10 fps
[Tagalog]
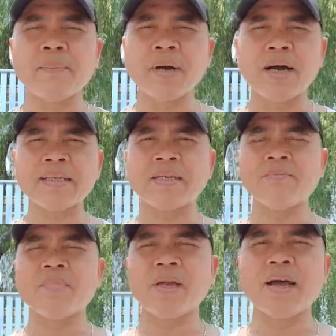
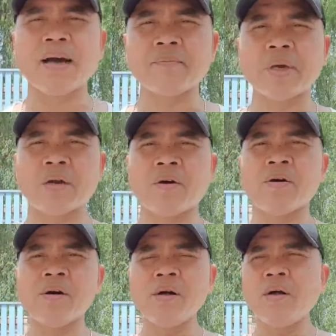Napaka-simple lang,
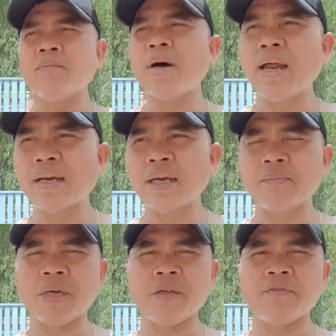pero malaking
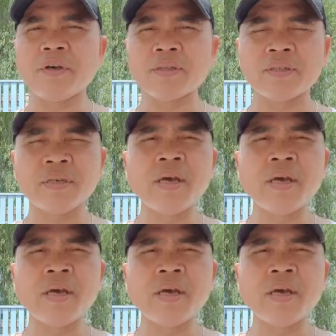benefits.